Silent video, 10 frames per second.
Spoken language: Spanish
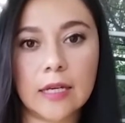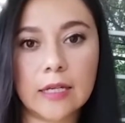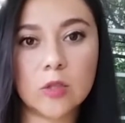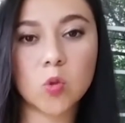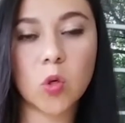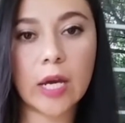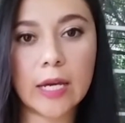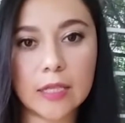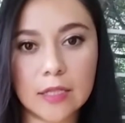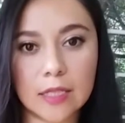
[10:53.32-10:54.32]
eh,
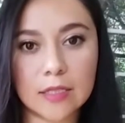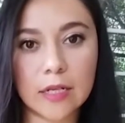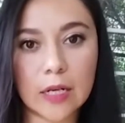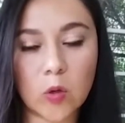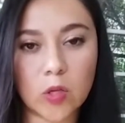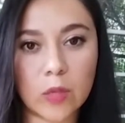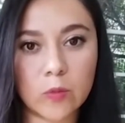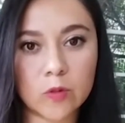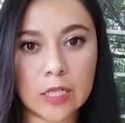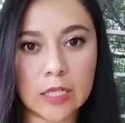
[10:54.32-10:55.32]
insurgentes.
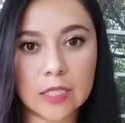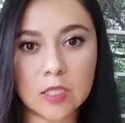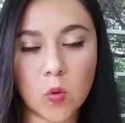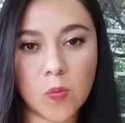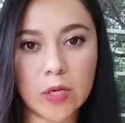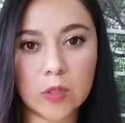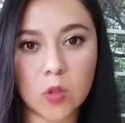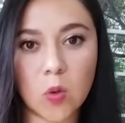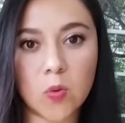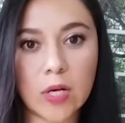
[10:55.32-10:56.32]
Recordemos que en ese
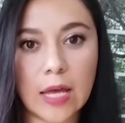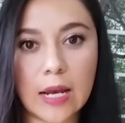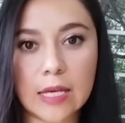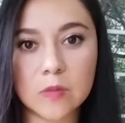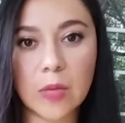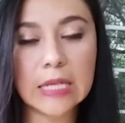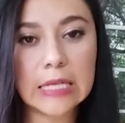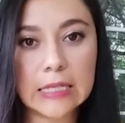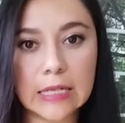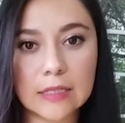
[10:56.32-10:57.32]
momento una de las
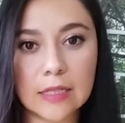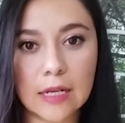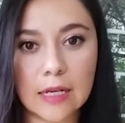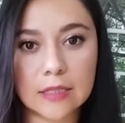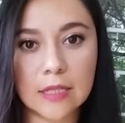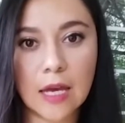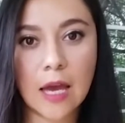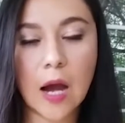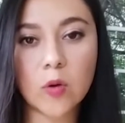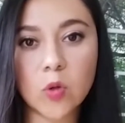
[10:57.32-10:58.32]
medidas de las
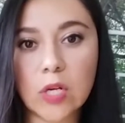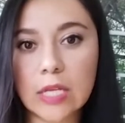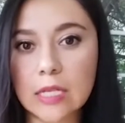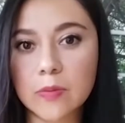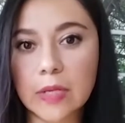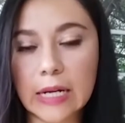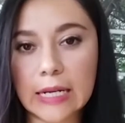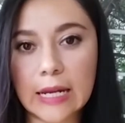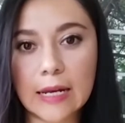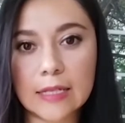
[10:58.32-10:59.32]
autoridades
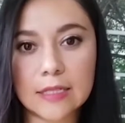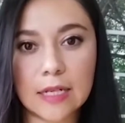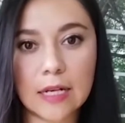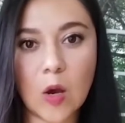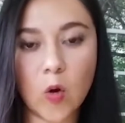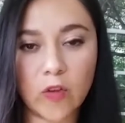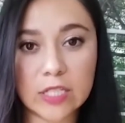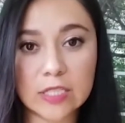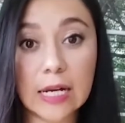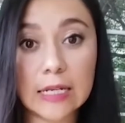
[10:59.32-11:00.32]
virreinales era
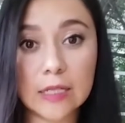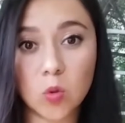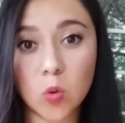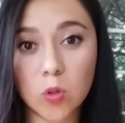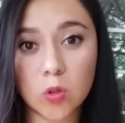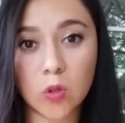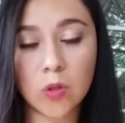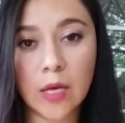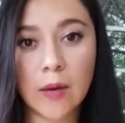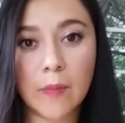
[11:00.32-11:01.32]
ofrecer el
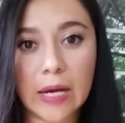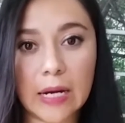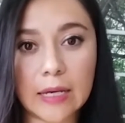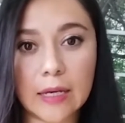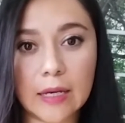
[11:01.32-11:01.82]
indulto para